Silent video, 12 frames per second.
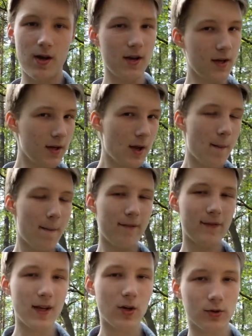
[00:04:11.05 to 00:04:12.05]
I
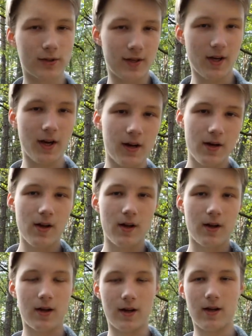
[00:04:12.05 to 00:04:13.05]
pewnego dnia
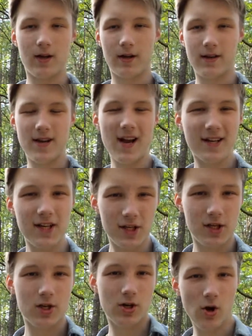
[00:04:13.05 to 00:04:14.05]
e,
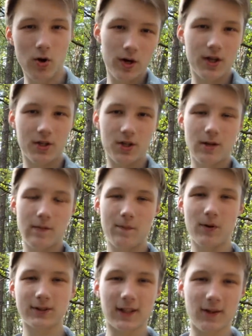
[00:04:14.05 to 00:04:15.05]
jakiś koleś
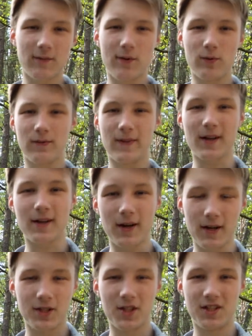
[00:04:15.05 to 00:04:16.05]
postanowił
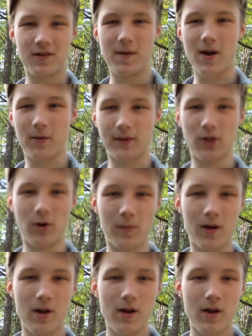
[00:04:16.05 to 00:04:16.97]
nakręcić Biały Dom.